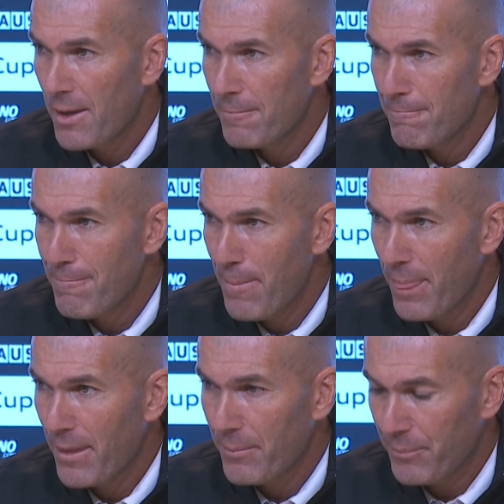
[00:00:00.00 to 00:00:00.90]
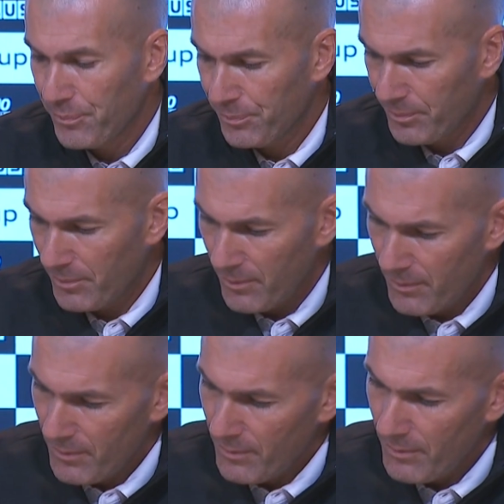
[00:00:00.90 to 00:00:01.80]
al madridista
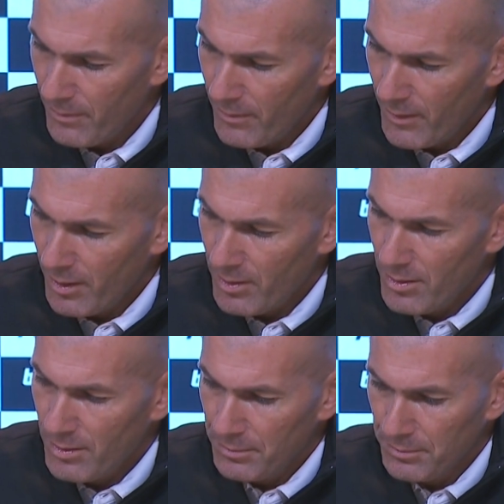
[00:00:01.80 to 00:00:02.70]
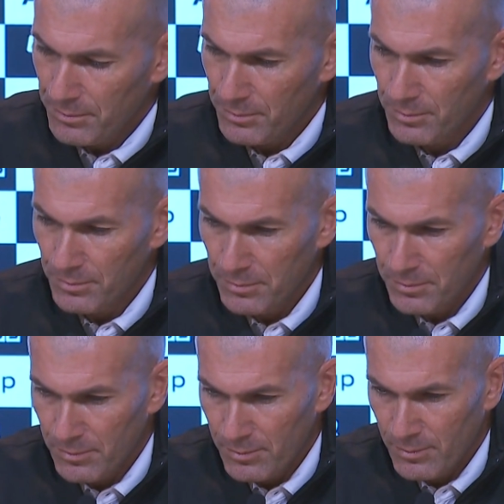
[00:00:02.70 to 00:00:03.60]
y si tiene que estar
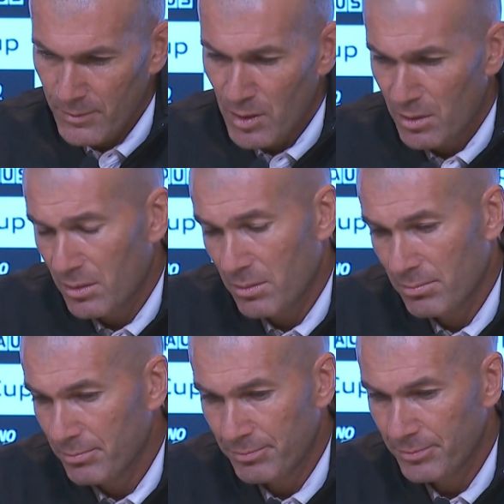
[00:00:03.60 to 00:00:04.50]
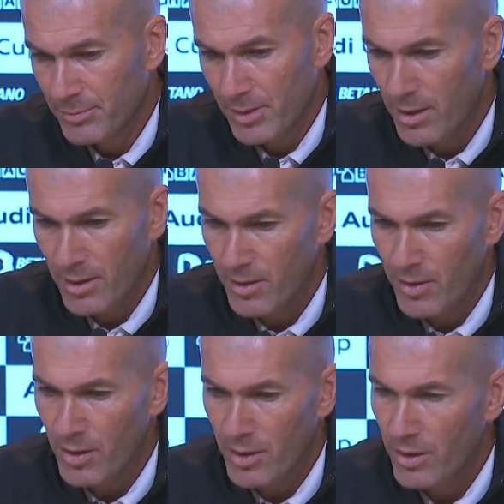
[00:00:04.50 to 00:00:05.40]
preocupado por lo que está viendo en estos
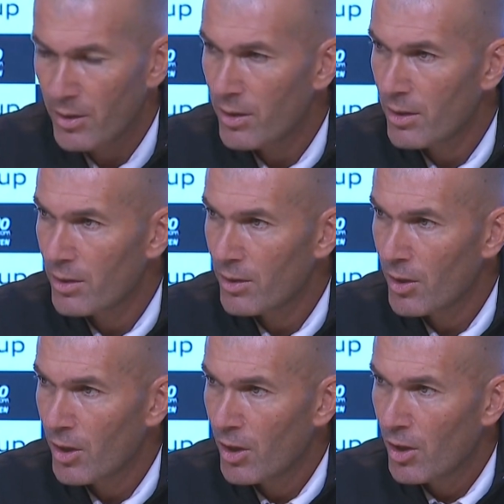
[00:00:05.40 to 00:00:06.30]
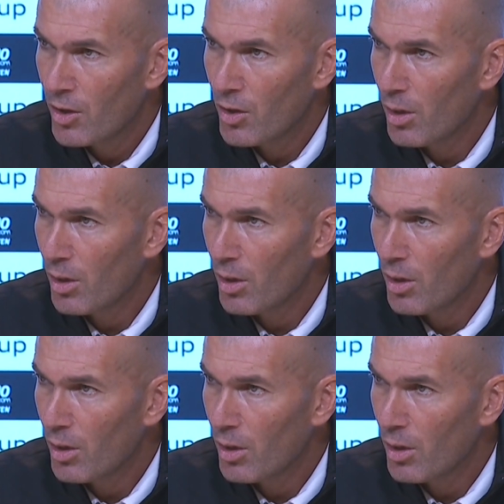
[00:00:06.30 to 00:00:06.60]
cuatro partidos, aunque sea pretemporada.